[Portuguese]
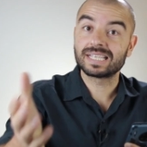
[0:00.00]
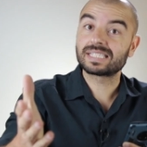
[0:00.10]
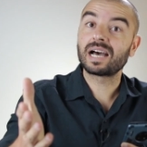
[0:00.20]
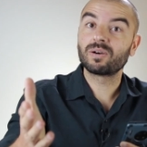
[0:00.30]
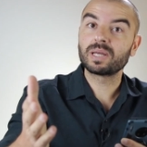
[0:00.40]

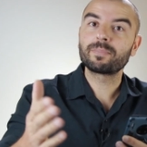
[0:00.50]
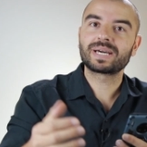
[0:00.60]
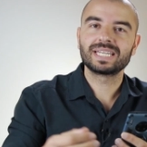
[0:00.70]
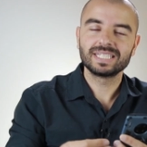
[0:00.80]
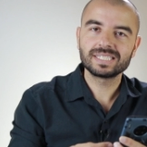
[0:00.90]
Nessa aula
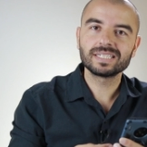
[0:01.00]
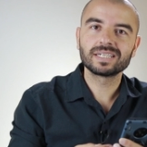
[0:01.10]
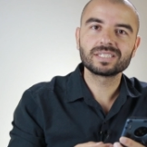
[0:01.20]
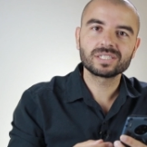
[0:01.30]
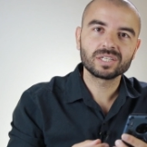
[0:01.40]
para
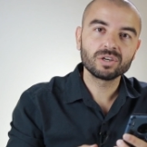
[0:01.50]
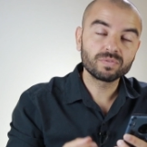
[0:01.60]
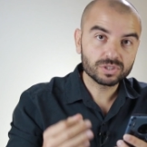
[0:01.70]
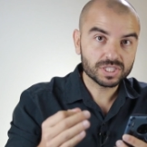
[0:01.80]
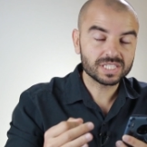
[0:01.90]
iniciantes, eu
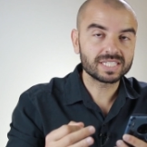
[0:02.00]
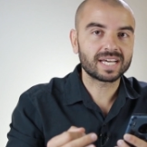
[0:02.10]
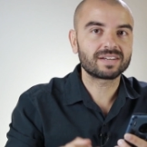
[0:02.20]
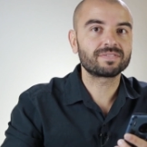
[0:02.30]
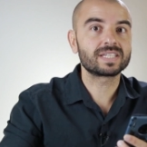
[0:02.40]
vou te
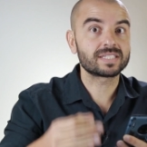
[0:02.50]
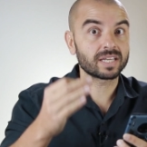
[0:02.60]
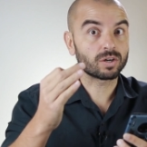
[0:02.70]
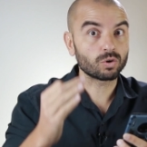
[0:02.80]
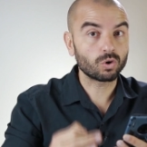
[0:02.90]
ensinar a
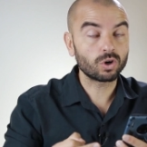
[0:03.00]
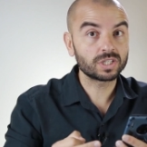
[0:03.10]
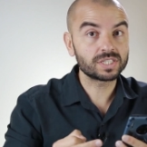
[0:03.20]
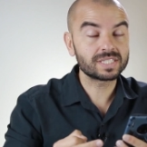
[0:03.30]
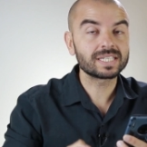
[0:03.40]
fazer
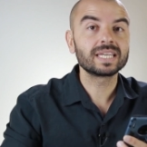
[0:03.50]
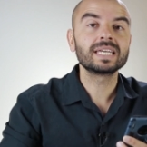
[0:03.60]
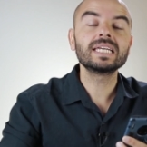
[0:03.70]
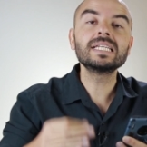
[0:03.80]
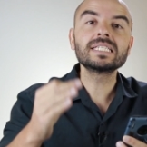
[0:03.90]
cortes,
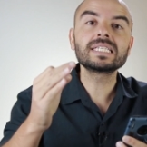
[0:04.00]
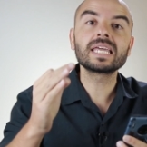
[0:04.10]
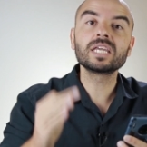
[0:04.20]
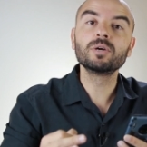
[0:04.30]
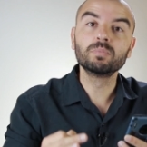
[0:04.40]

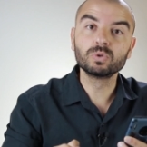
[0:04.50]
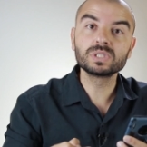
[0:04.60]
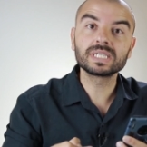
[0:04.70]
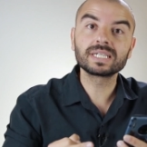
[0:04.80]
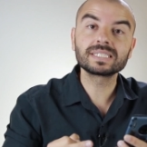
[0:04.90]
inserir
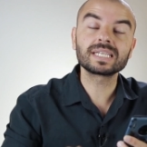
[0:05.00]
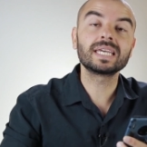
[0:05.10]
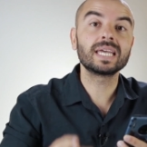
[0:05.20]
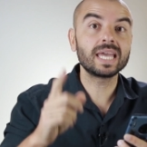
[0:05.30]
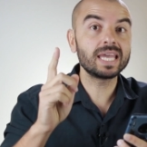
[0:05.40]
músicas
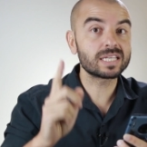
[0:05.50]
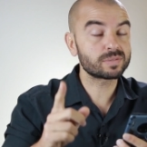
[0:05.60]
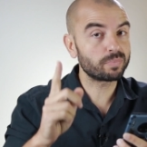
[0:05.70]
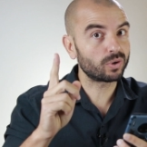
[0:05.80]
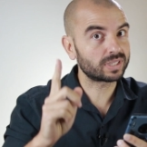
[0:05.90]
e
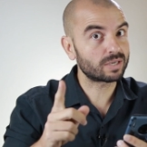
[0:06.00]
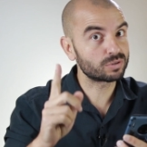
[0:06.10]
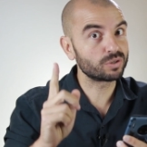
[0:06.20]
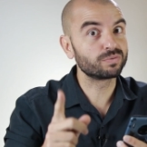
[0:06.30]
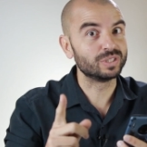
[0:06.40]
exportar
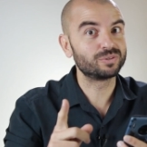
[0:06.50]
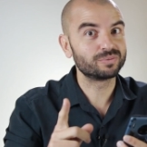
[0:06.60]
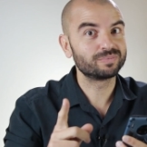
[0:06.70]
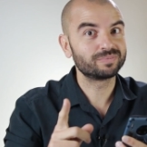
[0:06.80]
o seu vídeo.